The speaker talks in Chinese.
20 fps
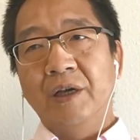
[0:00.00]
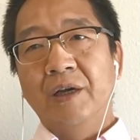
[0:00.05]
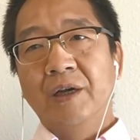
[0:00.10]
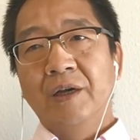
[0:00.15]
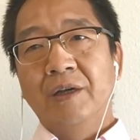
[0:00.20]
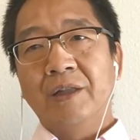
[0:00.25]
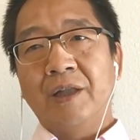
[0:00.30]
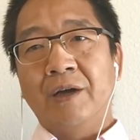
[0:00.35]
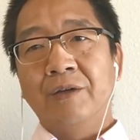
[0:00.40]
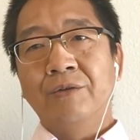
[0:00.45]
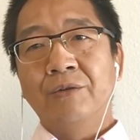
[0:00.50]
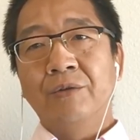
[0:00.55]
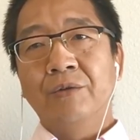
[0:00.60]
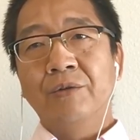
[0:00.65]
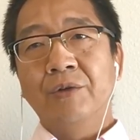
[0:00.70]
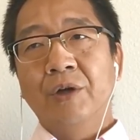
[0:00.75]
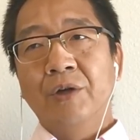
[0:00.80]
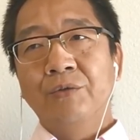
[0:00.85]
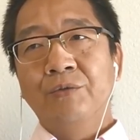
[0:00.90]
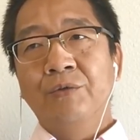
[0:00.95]
当中，
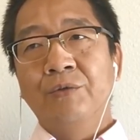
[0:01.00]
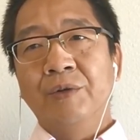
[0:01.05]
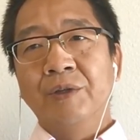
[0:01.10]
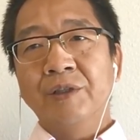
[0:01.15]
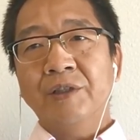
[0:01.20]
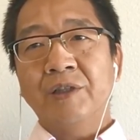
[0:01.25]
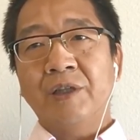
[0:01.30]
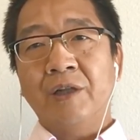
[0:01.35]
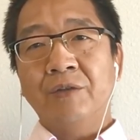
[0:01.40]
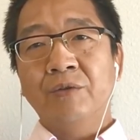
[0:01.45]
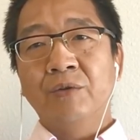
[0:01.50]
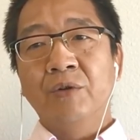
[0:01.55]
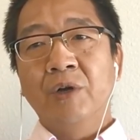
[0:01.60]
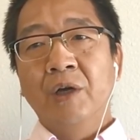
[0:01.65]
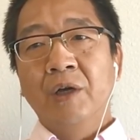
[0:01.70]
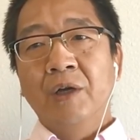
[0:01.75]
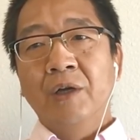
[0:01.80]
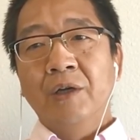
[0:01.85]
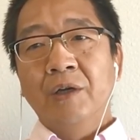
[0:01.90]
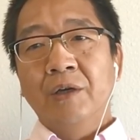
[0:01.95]
宇文氏当中。
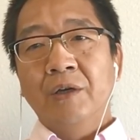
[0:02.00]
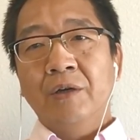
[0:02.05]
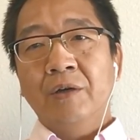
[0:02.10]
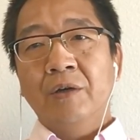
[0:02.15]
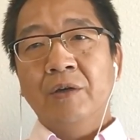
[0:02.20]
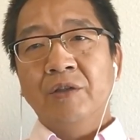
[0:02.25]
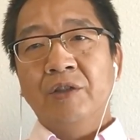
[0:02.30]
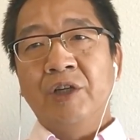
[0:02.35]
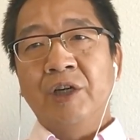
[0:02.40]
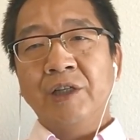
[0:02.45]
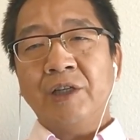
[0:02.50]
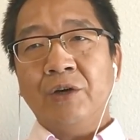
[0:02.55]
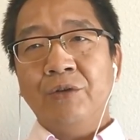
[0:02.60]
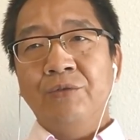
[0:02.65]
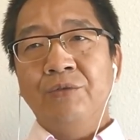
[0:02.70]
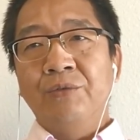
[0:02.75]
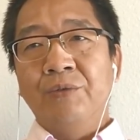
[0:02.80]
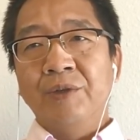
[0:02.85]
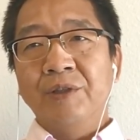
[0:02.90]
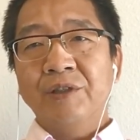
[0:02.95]
得到
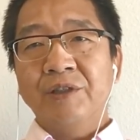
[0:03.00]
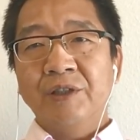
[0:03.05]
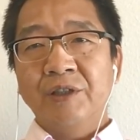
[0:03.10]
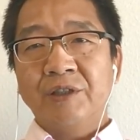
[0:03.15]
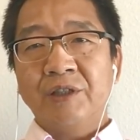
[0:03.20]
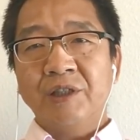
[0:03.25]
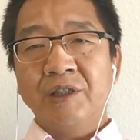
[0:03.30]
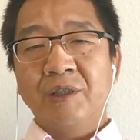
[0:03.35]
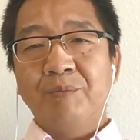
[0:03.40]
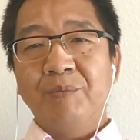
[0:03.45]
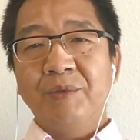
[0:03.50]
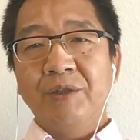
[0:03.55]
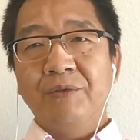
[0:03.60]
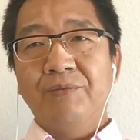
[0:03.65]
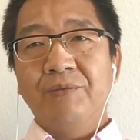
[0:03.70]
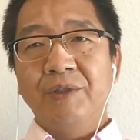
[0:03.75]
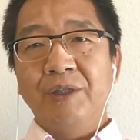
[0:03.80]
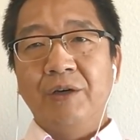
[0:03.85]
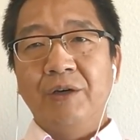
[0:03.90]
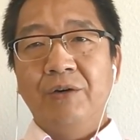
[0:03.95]
宇文氏政治庇
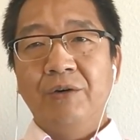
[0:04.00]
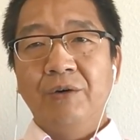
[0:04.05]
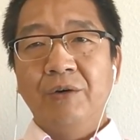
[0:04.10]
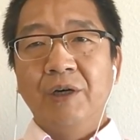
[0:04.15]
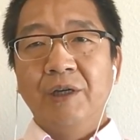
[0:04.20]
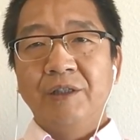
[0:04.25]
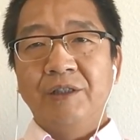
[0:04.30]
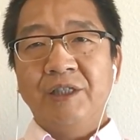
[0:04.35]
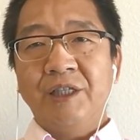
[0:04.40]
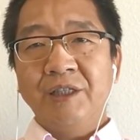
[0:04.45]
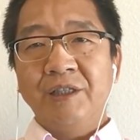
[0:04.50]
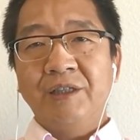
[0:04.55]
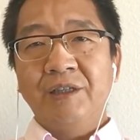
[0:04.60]
护以后，尽得